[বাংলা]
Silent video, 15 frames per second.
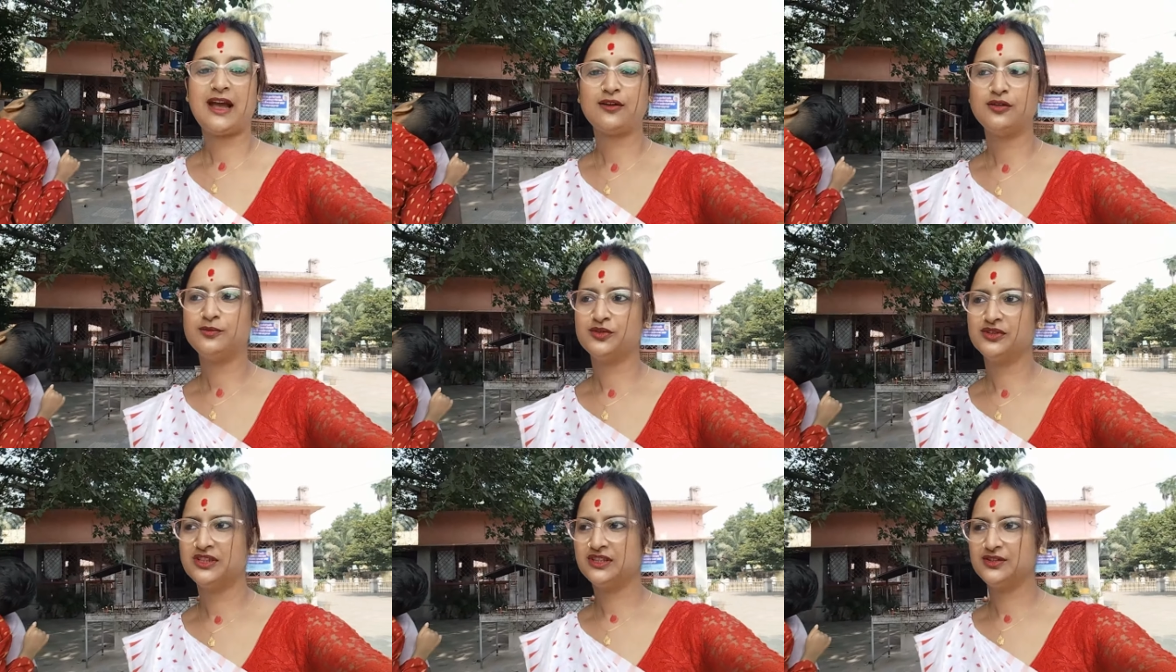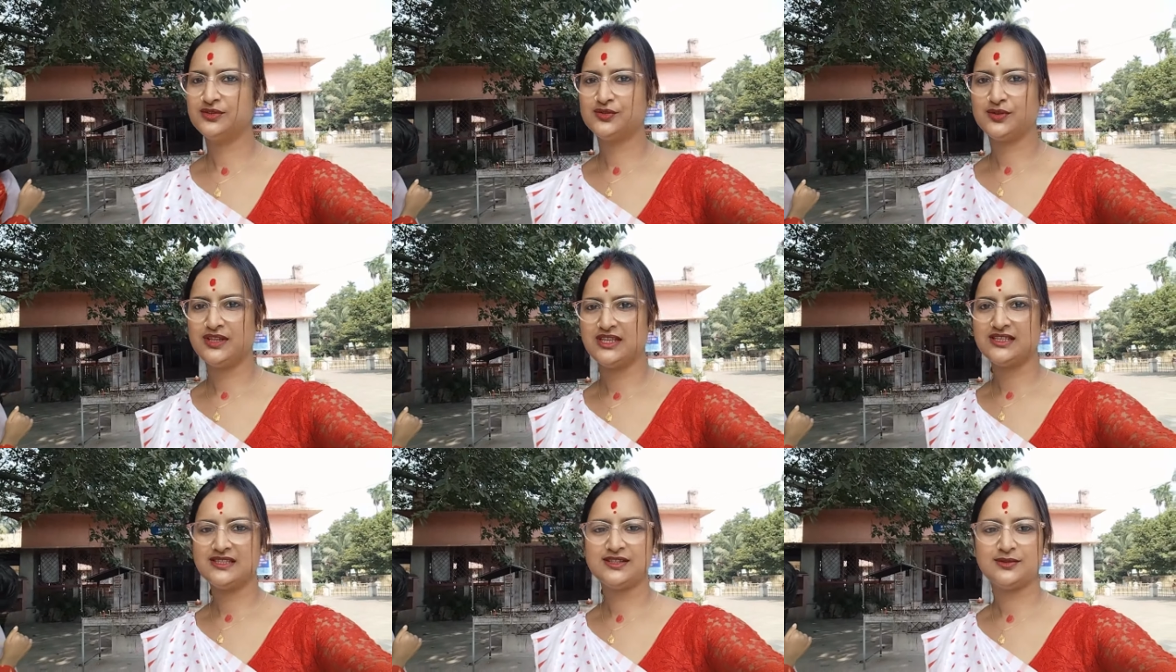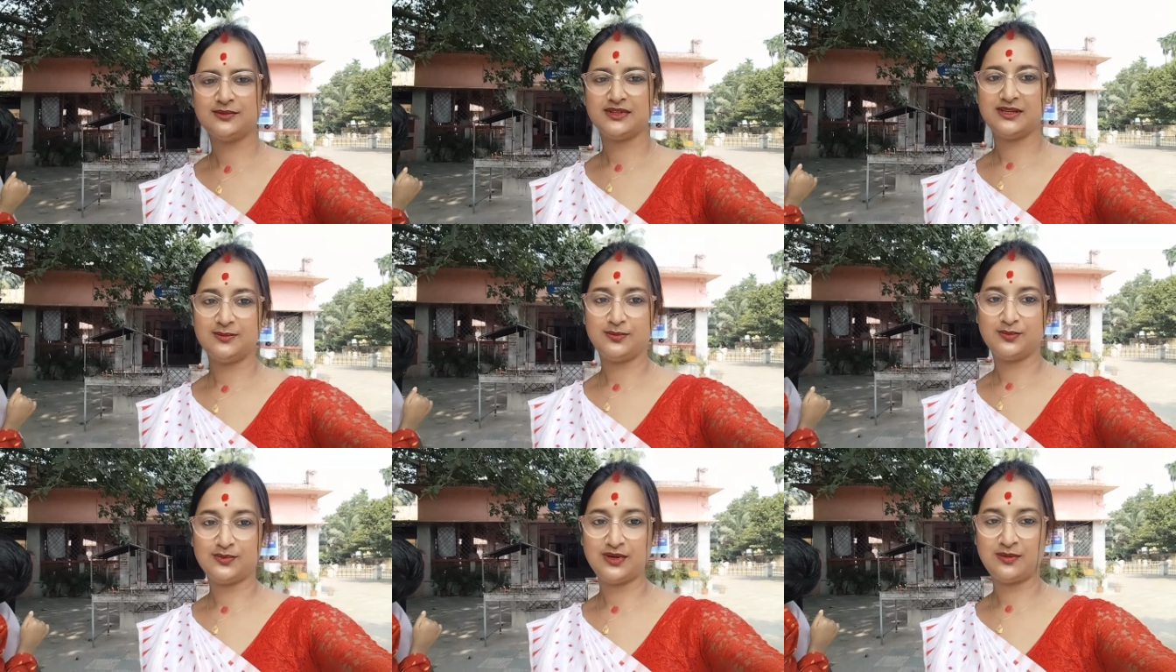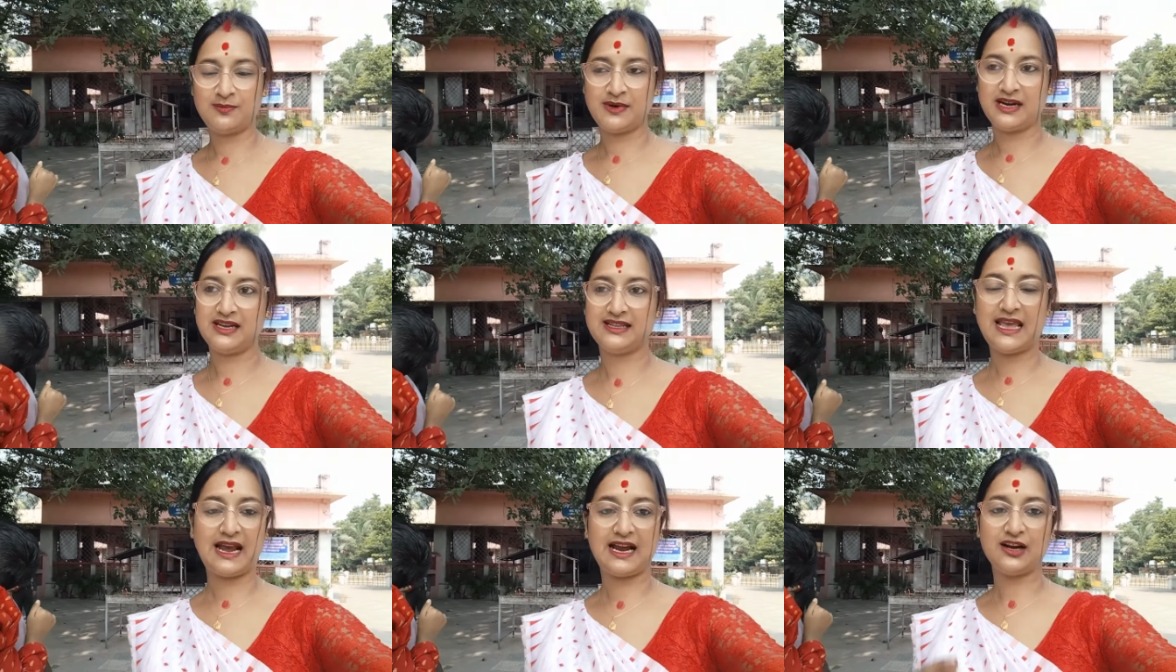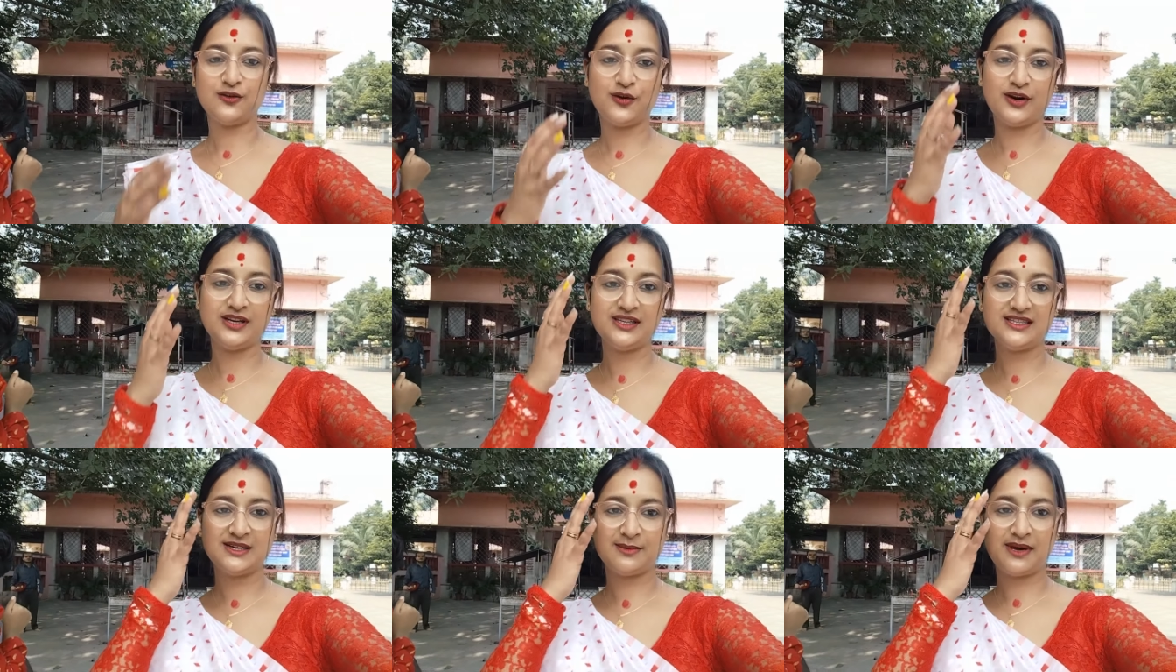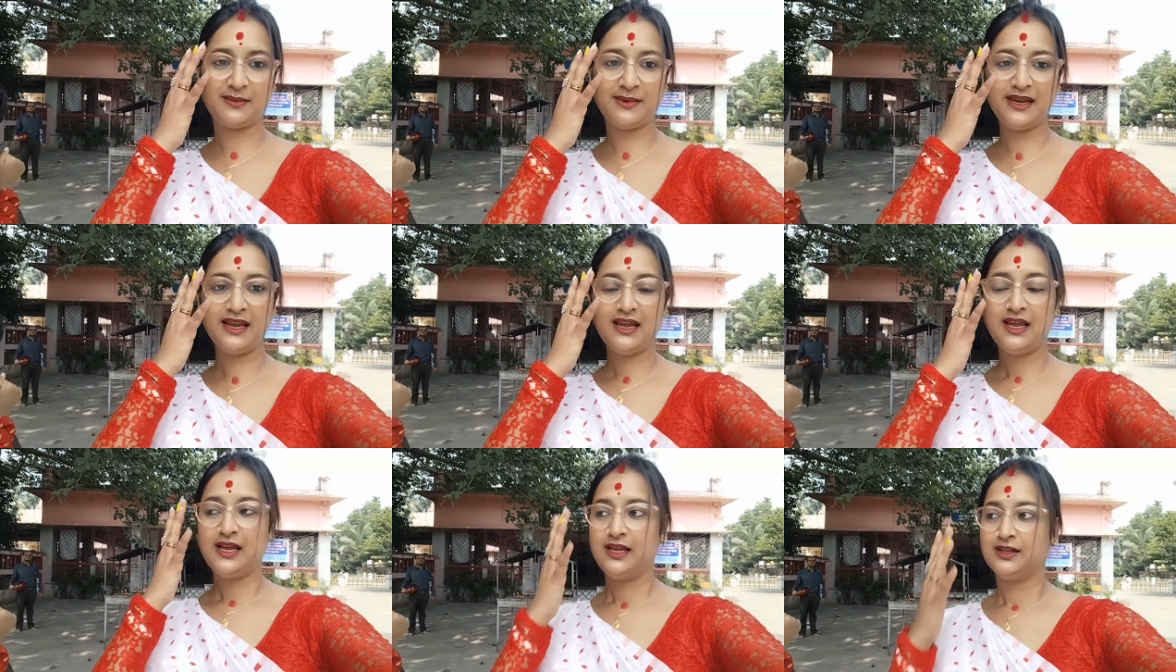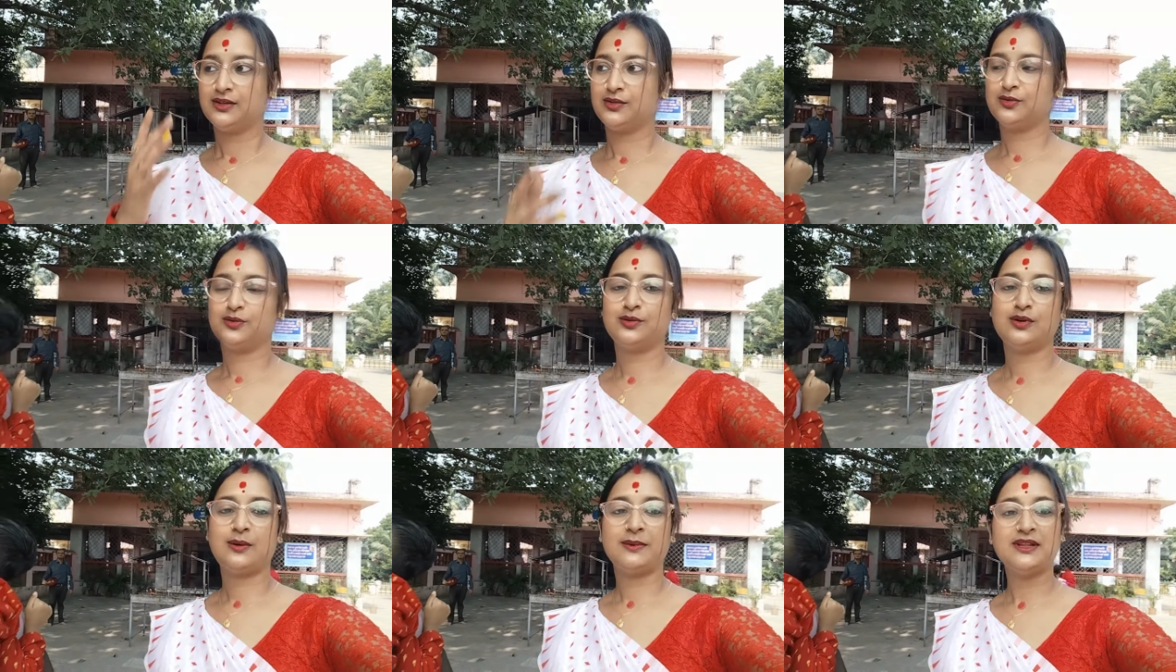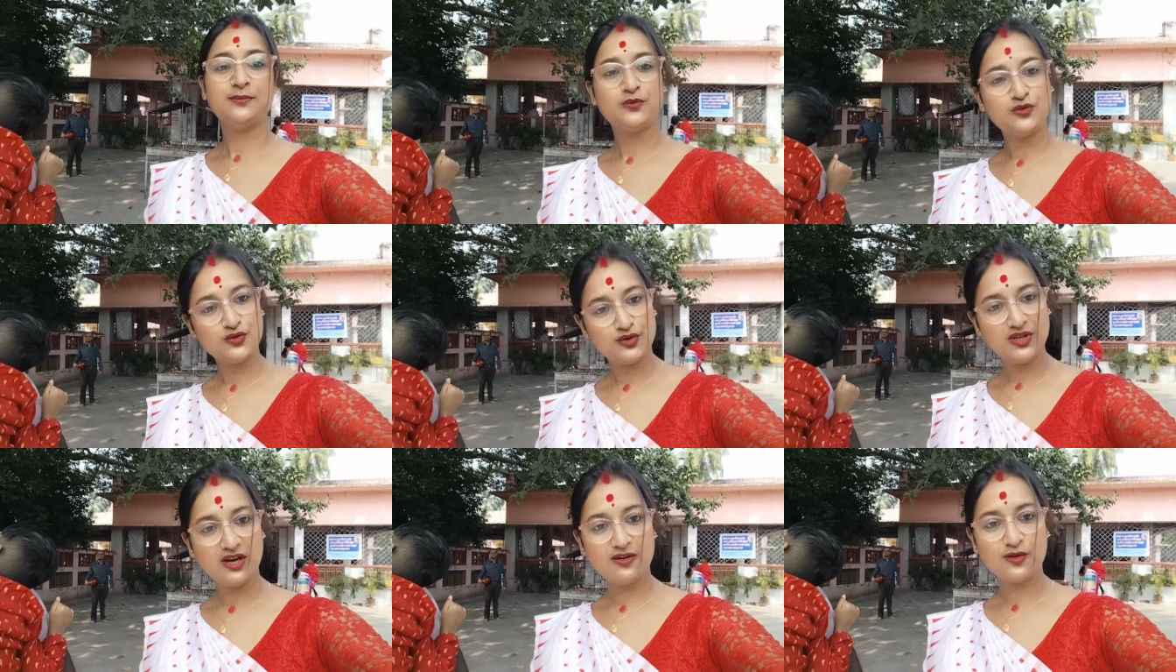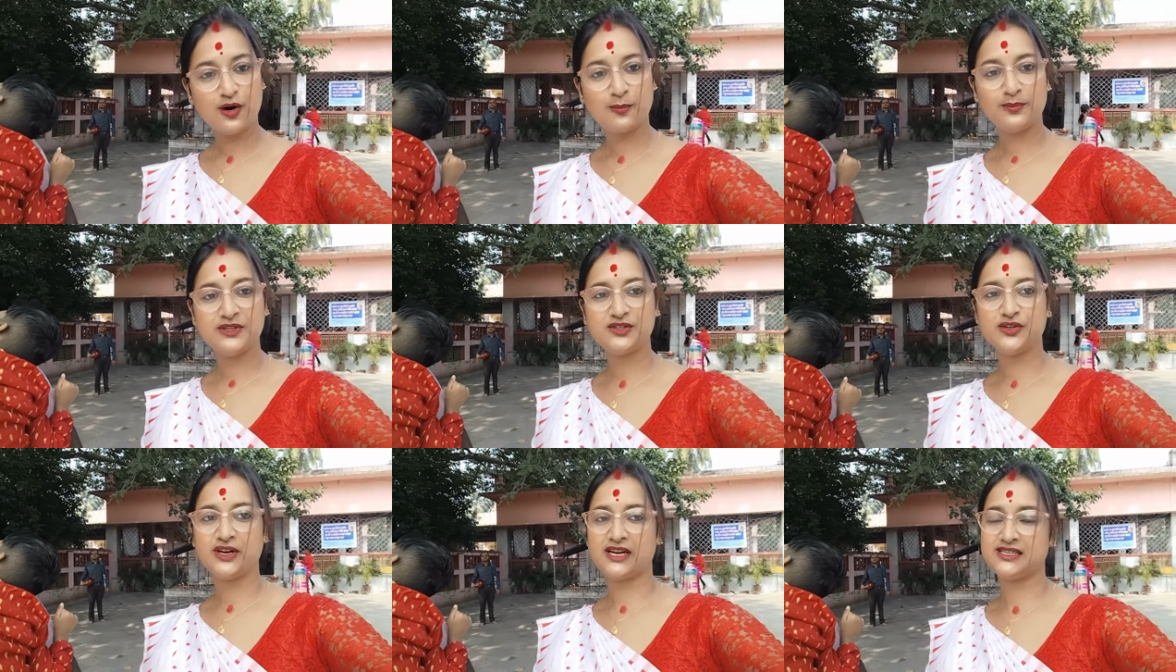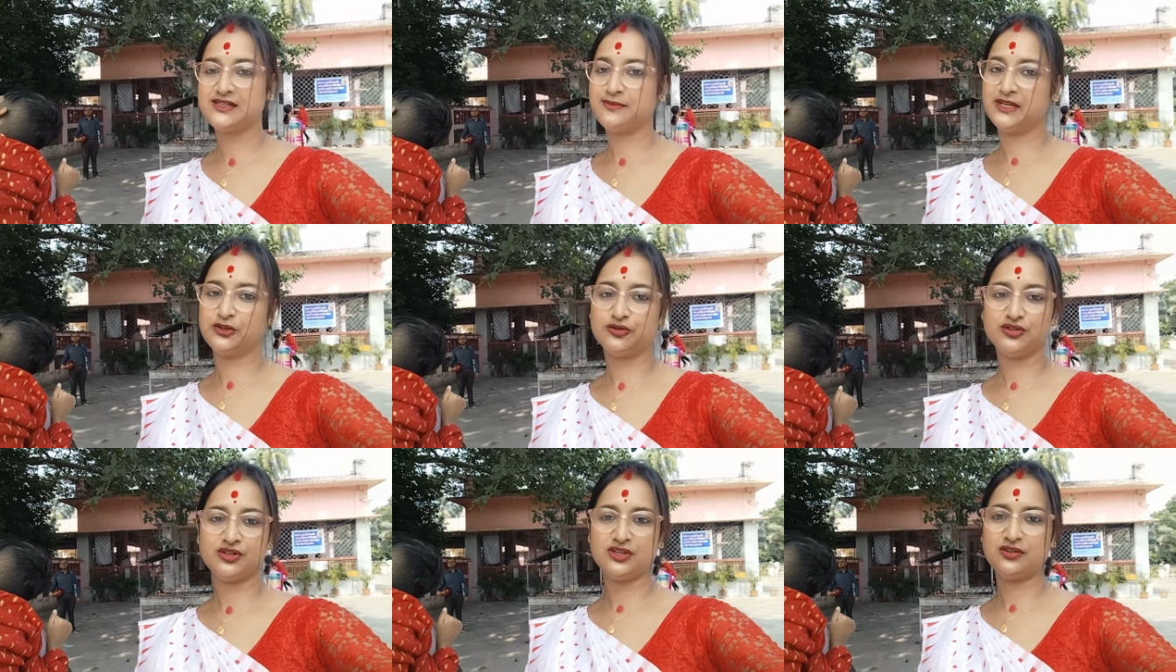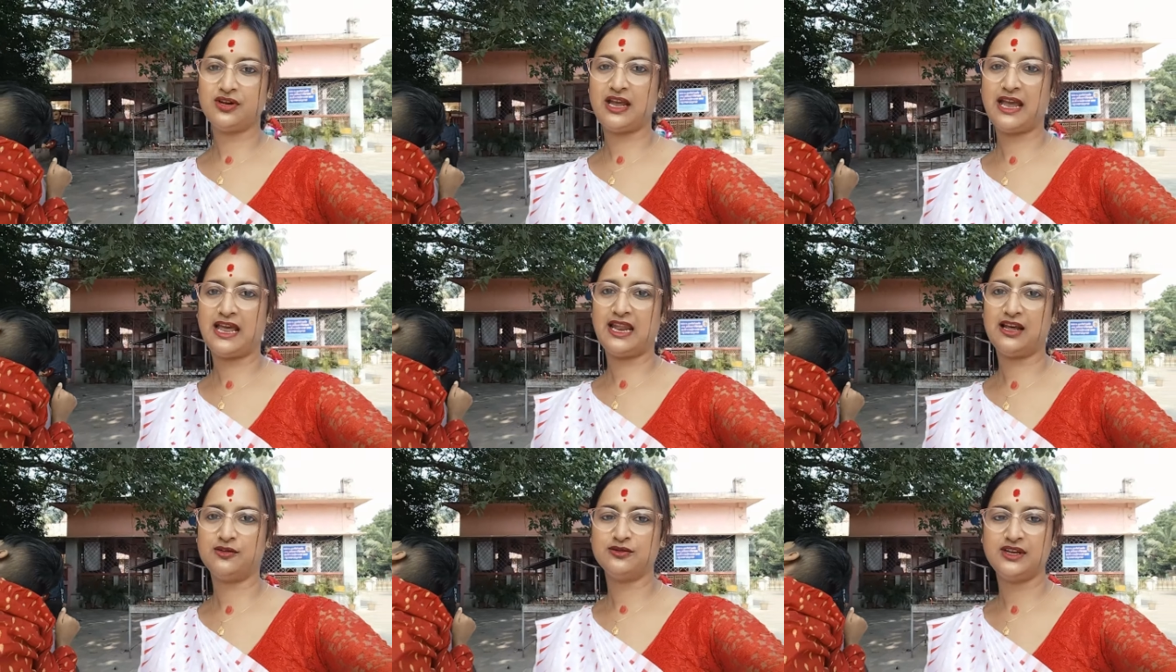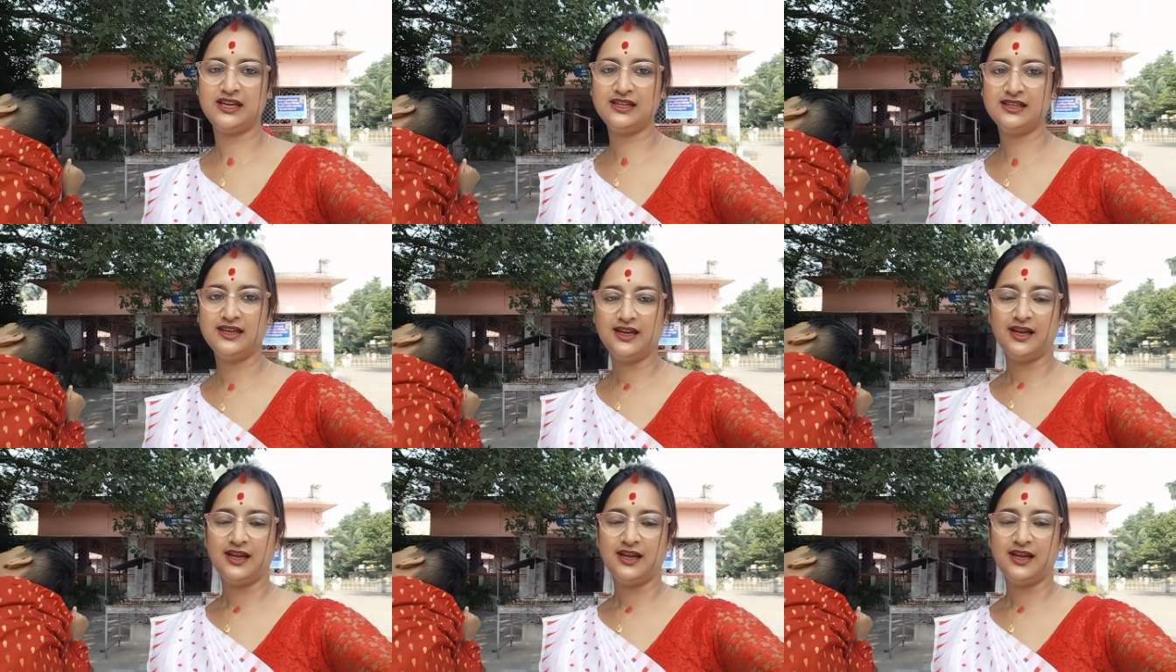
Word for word: দেখো মন্দিরেতে চলে এসেছি তোমাদের মানে দেখানো হয়নি সেভাবে তো আমাদের পুজো দেওয়াও কমপ্লিট হয়ে গেছে ভিতরে তো অ্যালাউ নেই